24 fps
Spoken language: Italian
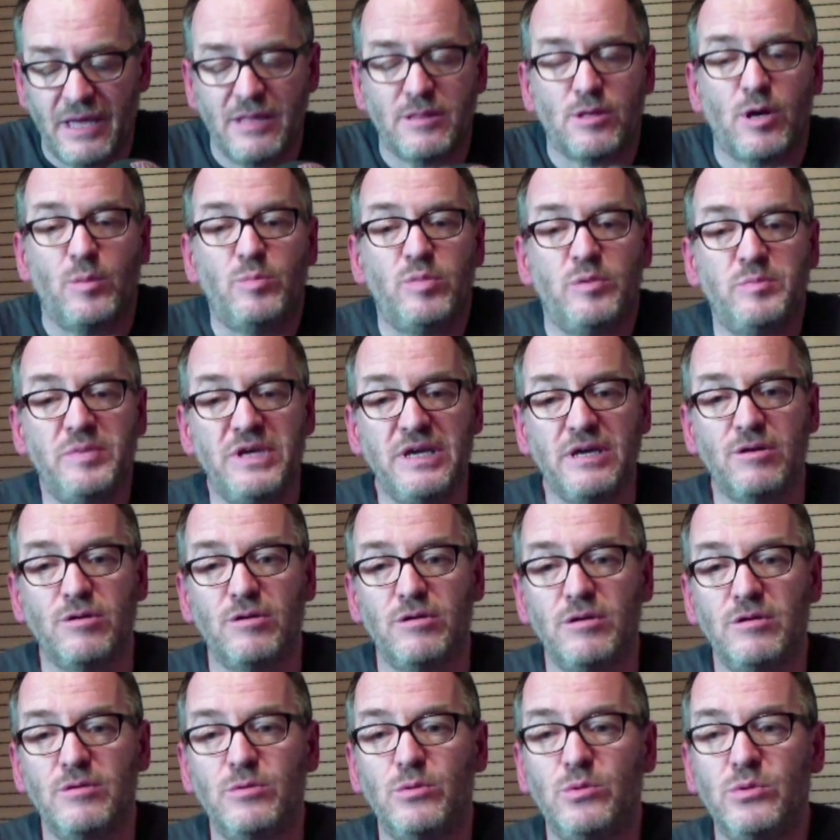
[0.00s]
perché è troppo
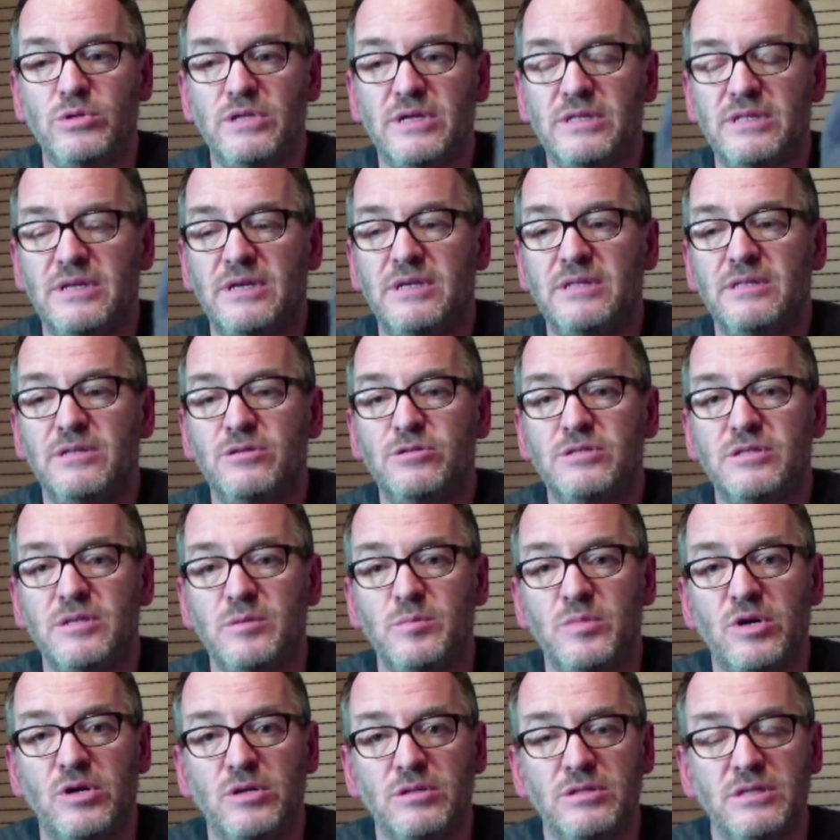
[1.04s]
piccolo. Uno dei
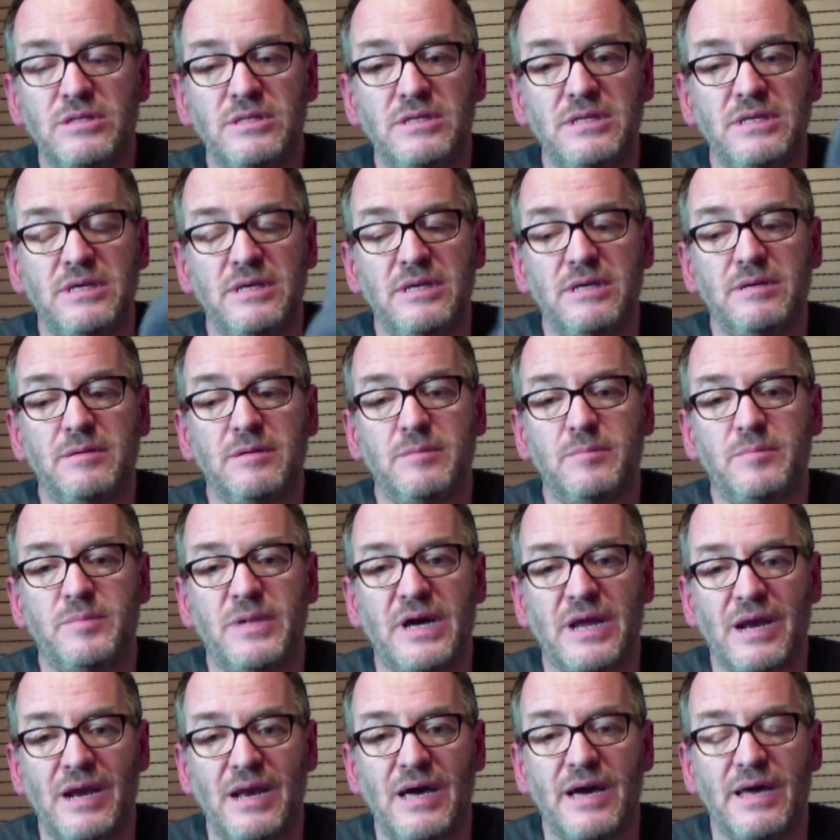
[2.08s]
nostri modi di
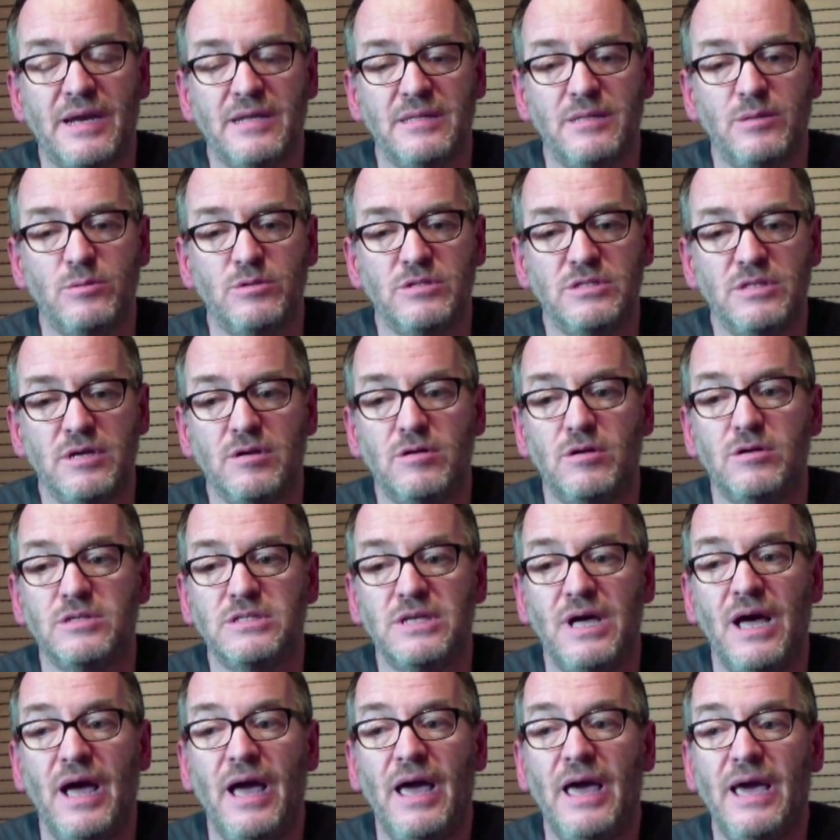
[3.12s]
parlare di questa
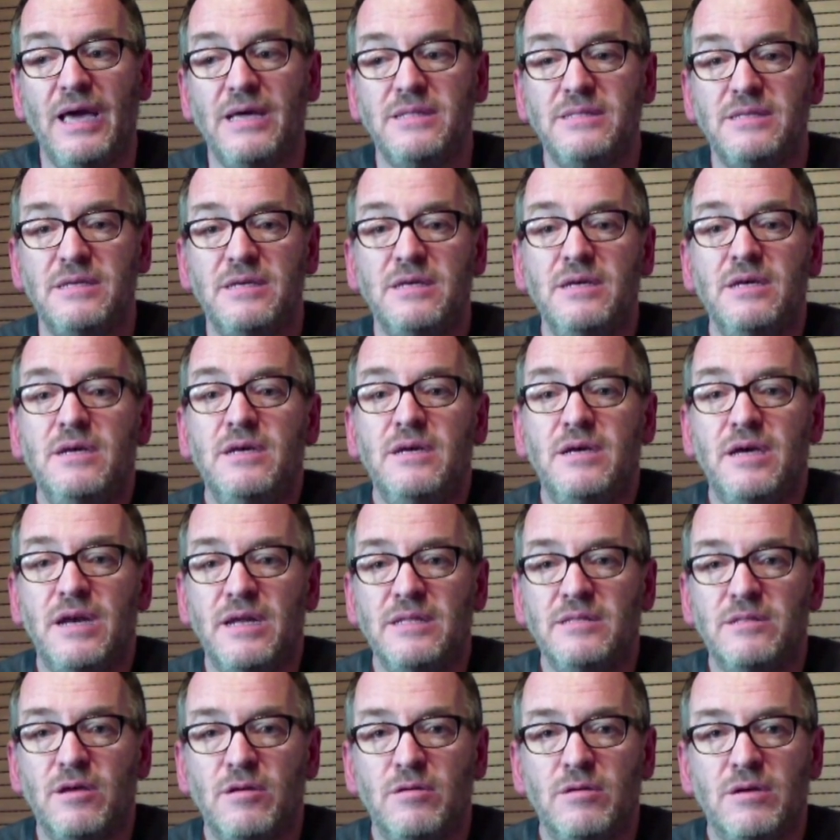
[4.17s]
cosa è di
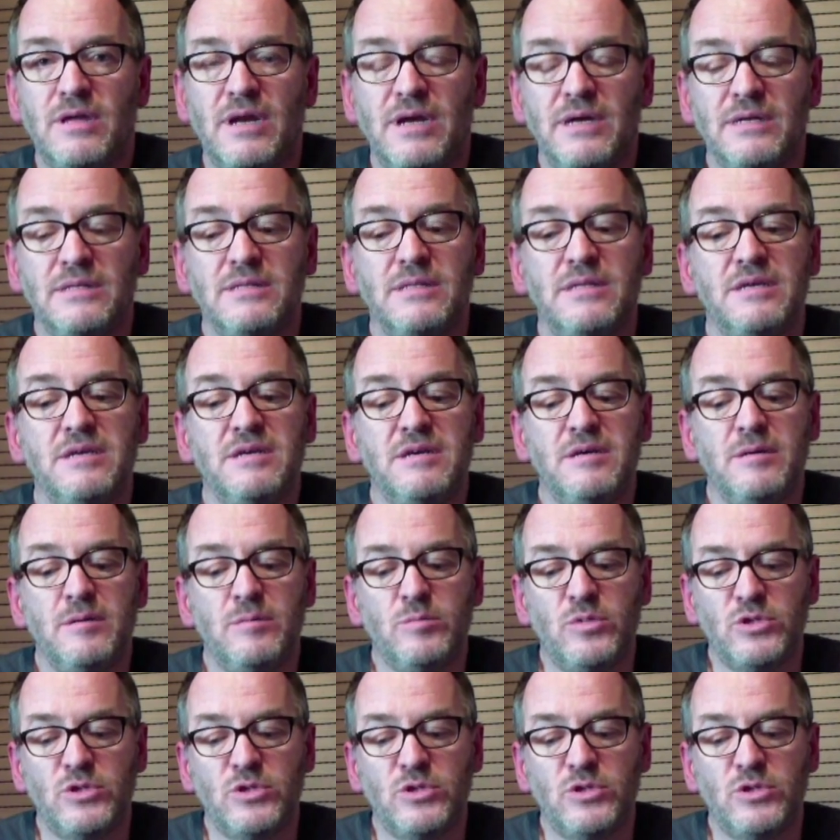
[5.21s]
renderlo grande,